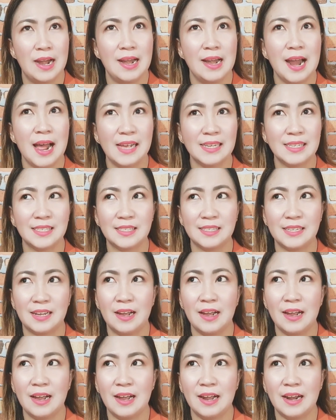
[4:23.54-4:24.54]
Last
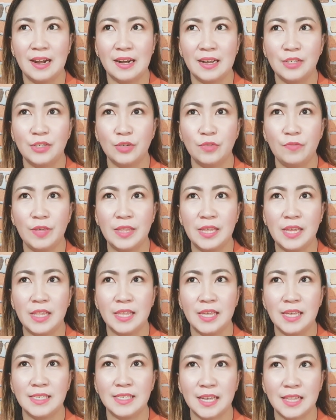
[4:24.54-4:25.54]
uh,
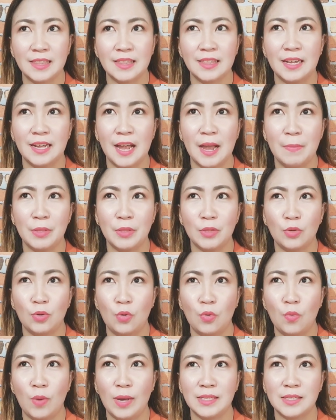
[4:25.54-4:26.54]
rejuvenating set na gamit ko
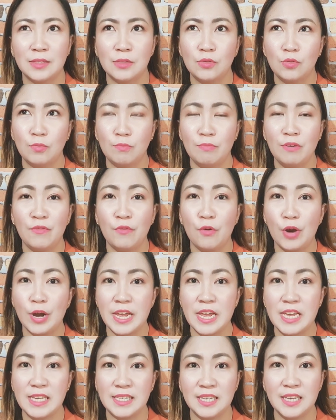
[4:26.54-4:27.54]
was nung before
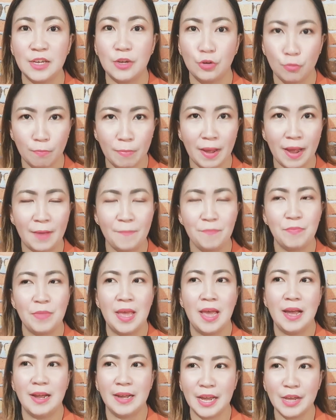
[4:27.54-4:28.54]
ECQ pa.
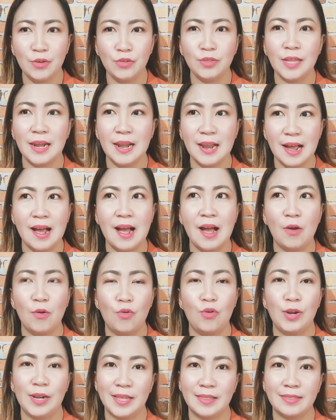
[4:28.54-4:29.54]
Ngayon na lang
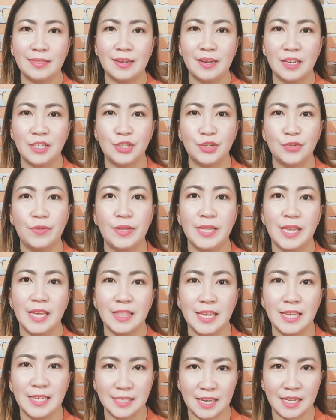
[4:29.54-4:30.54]
ako ulit na
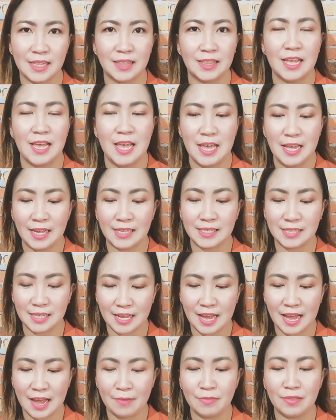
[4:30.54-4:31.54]
rejuvenating set.
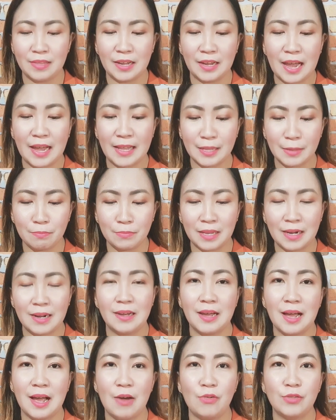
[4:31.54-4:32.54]
Kasi nga, naghanap
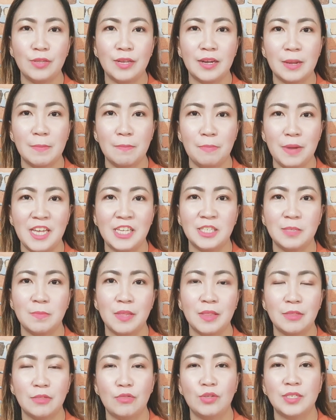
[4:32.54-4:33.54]
talaga ako ng
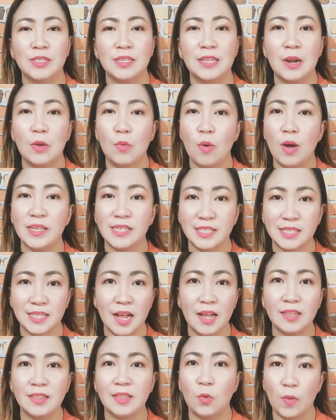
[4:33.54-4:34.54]
replacement dun sa dalawang
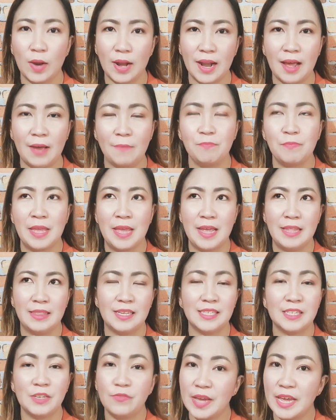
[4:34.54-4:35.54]
stock na wala.
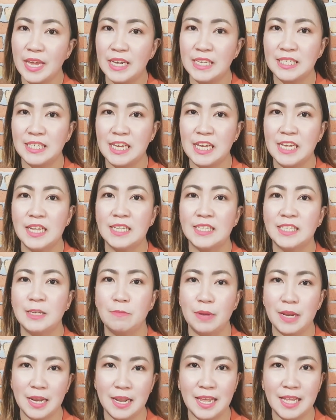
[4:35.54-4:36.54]
Na si Fairy Skin at si
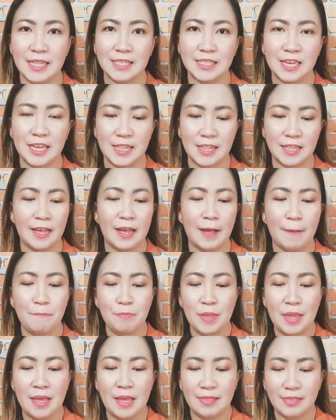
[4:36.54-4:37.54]
Brilliant Skin nga.
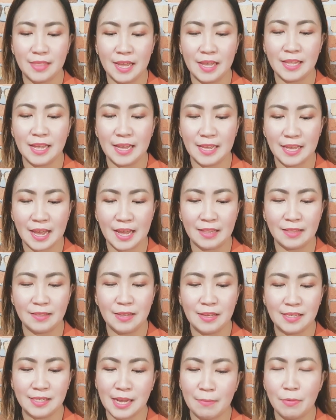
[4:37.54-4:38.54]
Then, ayan,
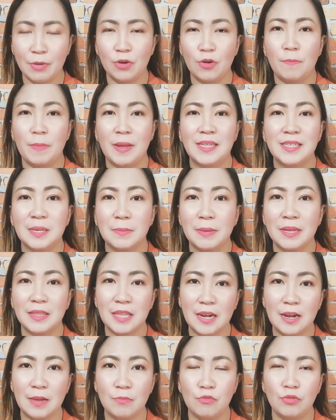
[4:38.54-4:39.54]
sabi ko,
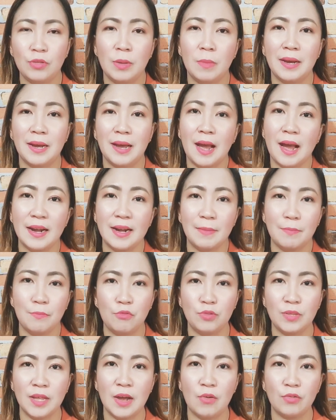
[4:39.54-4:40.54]
pansamantala muna, maghahanap
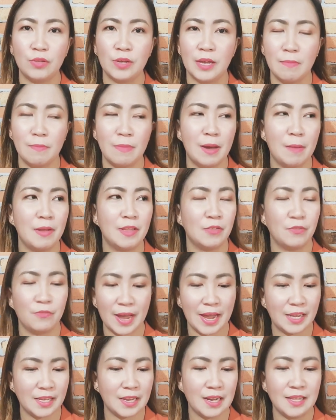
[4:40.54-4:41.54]
muna ako ng iba. But
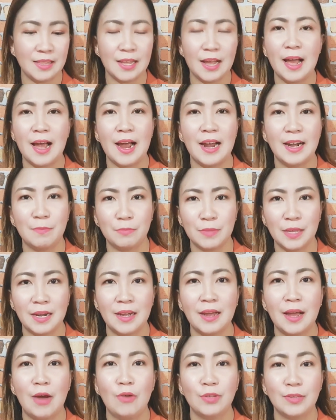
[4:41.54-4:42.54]
finally, nakahanap
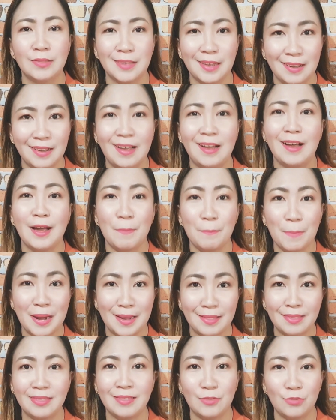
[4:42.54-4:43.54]
talaga ako ng talagang
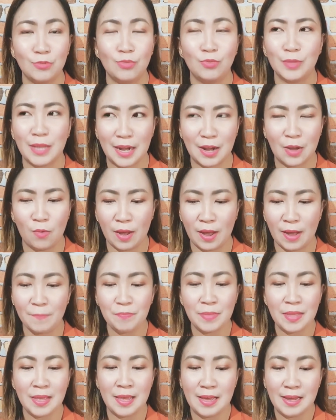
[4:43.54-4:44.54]
kapalit na nung dalawa.
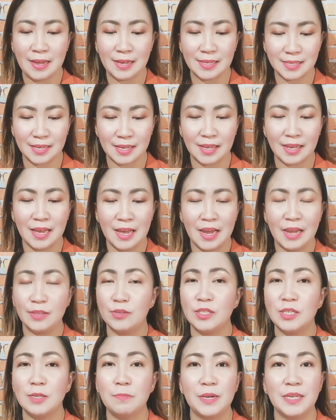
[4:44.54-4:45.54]
Kasi,
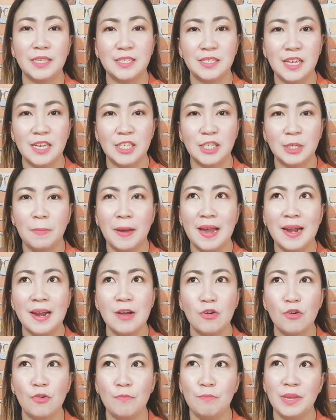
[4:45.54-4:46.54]
ito si Prestige, parang
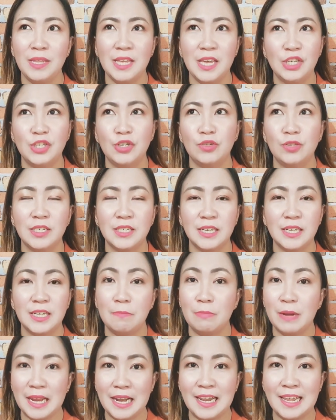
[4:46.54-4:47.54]
combination na siya ni
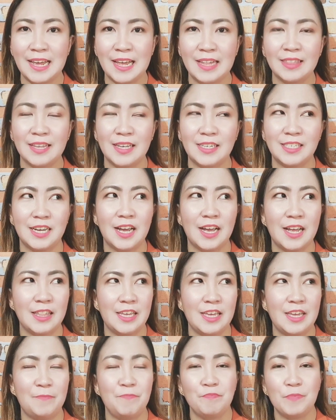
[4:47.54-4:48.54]
Brilliant at saka
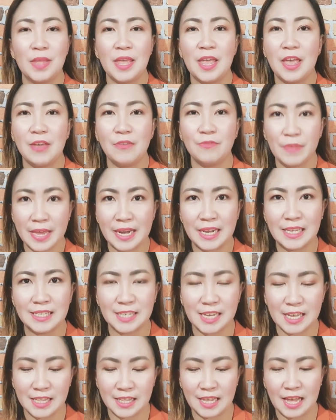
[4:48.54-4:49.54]
ni Fairy
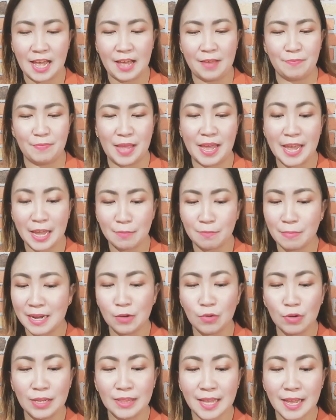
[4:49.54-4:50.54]
Skin niya. Ayan,
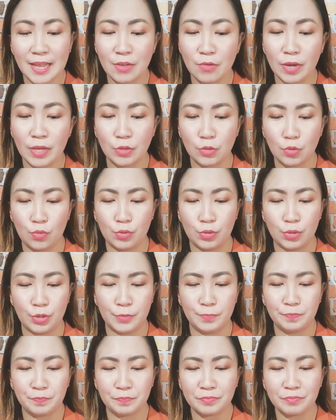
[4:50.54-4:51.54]
balik ulit tayo kay toner.